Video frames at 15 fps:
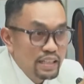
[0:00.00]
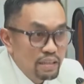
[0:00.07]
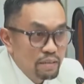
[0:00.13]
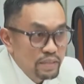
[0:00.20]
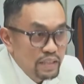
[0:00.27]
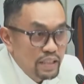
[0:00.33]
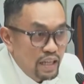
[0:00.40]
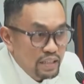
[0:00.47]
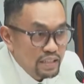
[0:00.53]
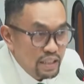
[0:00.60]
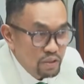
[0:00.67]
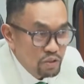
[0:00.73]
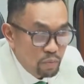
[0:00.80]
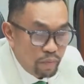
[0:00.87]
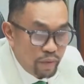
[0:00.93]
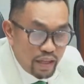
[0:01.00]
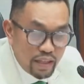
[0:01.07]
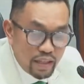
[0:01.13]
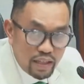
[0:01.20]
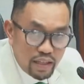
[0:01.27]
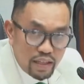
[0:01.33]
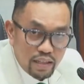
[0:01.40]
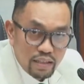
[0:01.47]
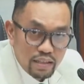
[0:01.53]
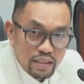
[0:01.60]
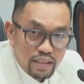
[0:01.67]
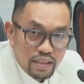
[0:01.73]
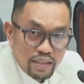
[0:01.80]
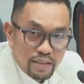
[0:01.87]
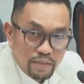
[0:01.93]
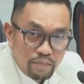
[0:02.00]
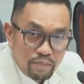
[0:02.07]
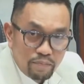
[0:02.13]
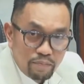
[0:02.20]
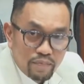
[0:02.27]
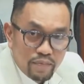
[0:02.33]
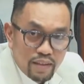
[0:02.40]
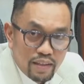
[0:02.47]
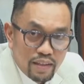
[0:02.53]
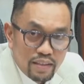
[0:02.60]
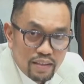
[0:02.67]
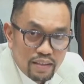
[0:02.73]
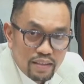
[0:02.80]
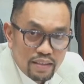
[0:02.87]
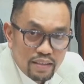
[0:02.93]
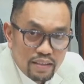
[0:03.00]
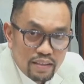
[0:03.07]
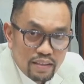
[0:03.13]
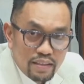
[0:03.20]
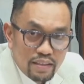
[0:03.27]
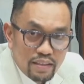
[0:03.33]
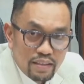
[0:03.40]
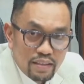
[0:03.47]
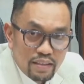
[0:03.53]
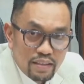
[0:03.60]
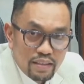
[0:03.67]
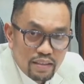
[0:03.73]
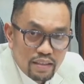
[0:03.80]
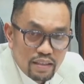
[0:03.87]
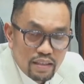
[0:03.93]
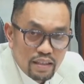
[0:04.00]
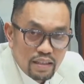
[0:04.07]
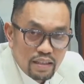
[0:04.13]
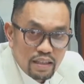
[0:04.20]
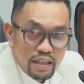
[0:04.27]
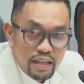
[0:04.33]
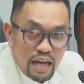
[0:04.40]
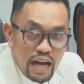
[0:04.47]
Kita menjelaskan supaya. Enggak saya tanya hak Anda untuk menanyakan bukti kepada salah satu